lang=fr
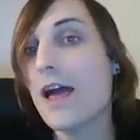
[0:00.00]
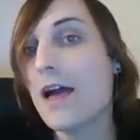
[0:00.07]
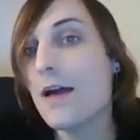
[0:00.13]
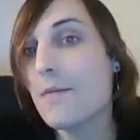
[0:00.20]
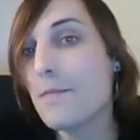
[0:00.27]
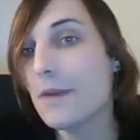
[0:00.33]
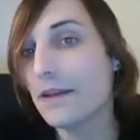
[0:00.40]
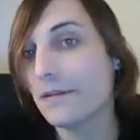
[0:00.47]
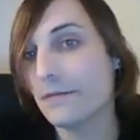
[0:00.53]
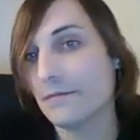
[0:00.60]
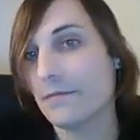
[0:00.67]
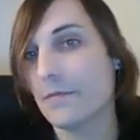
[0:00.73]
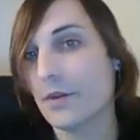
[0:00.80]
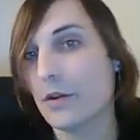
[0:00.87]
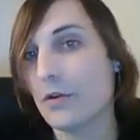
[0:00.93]
Mais,
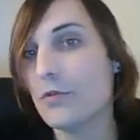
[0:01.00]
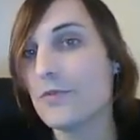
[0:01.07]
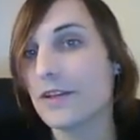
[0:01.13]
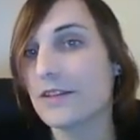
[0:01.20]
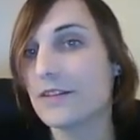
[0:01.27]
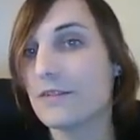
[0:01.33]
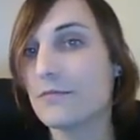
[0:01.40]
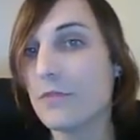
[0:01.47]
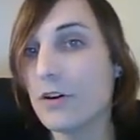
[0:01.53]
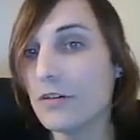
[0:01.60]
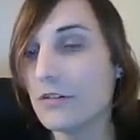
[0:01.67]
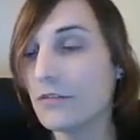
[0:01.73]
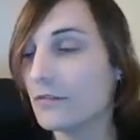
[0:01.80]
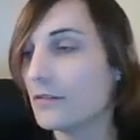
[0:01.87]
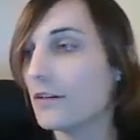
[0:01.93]

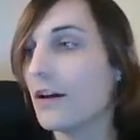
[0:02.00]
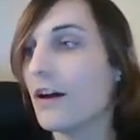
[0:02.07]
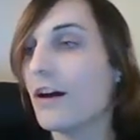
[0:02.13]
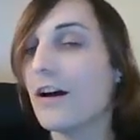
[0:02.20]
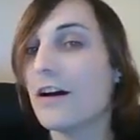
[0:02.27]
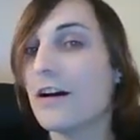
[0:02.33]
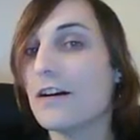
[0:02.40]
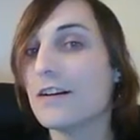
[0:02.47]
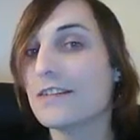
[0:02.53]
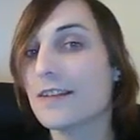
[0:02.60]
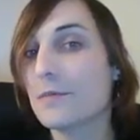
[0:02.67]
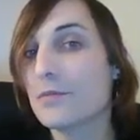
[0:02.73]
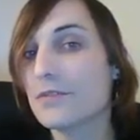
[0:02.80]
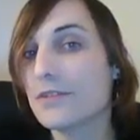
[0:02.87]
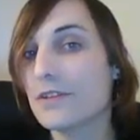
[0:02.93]
objectivement, euh, cette
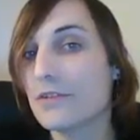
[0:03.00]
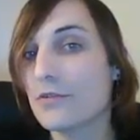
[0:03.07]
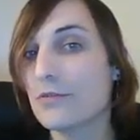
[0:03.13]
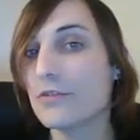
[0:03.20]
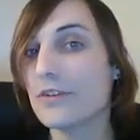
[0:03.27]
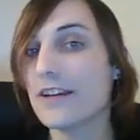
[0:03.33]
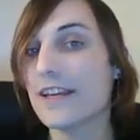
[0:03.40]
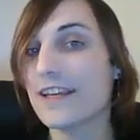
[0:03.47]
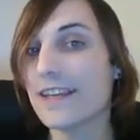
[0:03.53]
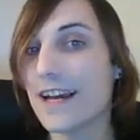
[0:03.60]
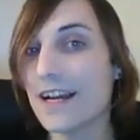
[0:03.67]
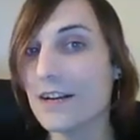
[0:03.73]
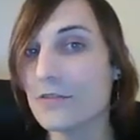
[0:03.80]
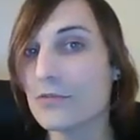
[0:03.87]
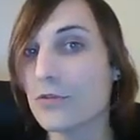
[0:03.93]
position est
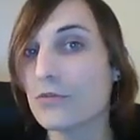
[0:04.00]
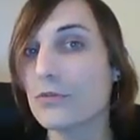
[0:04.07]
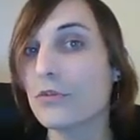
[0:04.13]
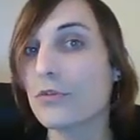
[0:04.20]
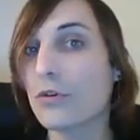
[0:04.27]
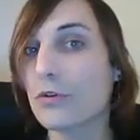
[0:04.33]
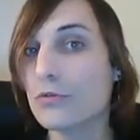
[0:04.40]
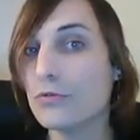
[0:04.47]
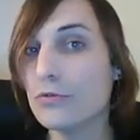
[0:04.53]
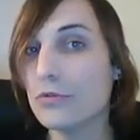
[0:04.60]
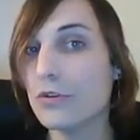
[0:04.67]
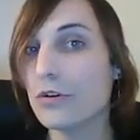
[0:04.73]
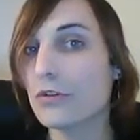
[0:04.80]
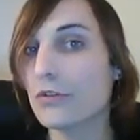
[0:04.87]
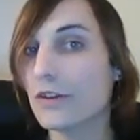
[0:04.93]
égale sur d'autres coups
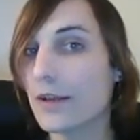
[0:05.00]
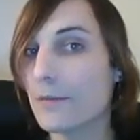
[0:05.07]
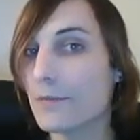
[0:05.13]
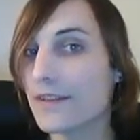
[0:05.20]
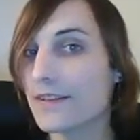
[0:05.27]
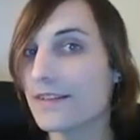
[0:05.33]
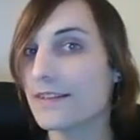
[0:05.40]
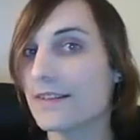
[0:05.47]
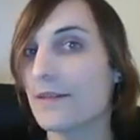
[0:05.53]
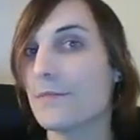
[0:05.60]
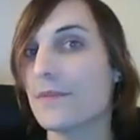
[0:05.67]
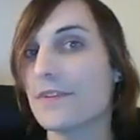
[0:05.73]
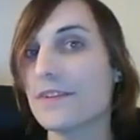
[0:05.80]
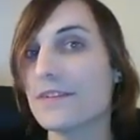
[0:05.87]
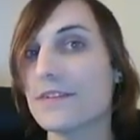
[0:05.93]
que Dame B6. Dame
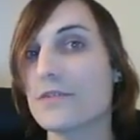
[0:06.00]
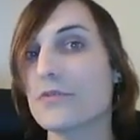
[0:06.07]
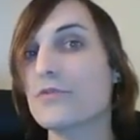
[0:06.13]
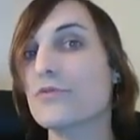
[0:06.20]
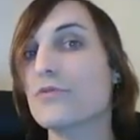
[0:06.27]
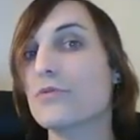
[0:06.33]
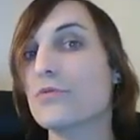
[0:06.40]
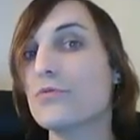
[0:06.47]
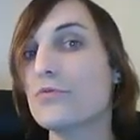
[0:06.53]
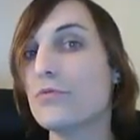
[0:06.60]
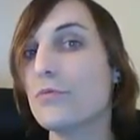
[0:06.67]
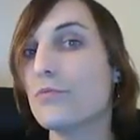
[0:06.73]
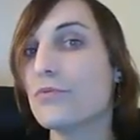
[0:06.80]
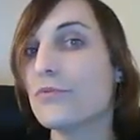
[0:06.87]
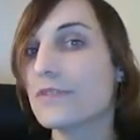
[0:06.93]
B6, c'est juste le coup le
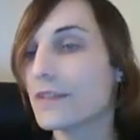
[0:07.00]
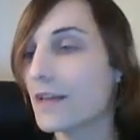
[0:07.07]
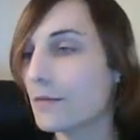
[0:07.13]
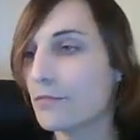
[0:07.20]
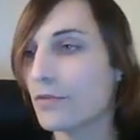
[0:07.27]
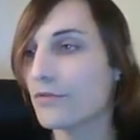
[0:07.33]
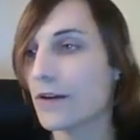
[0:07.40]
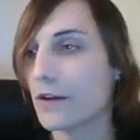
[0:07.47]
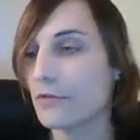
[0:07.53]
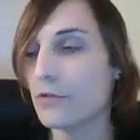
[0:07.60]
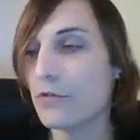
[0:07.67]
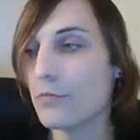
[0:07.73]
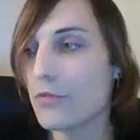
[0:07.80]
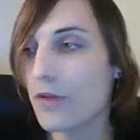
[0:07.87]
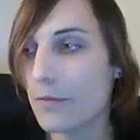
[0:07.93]
plus simple pour faire nul le
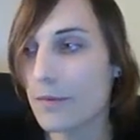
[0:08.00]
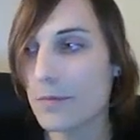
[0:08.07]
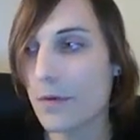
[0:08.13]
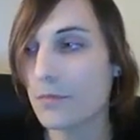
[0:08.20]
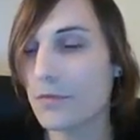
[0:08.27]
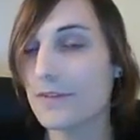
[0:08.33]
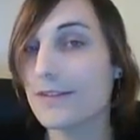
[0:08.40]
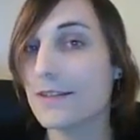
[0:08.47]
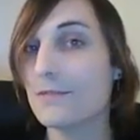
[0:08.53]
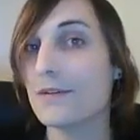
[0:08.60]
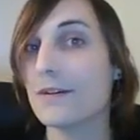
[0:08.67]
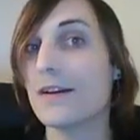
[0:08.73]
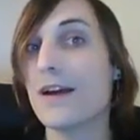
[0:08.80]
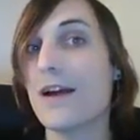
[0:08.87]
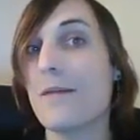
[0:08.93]
plus rapidement possible.
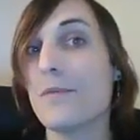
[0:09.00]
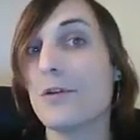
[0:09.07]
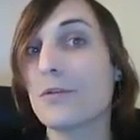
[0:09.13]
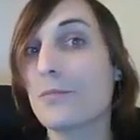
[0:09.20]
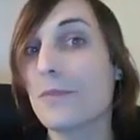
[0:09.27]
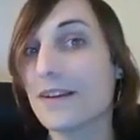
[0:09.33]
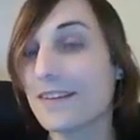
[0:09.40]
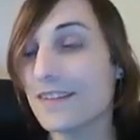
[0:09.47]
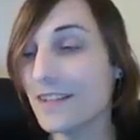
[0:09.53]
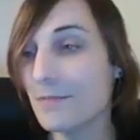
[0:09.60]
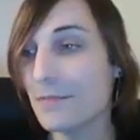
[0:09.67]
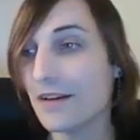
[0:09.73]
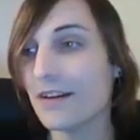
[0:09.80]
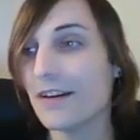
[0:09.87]
Donc Maxime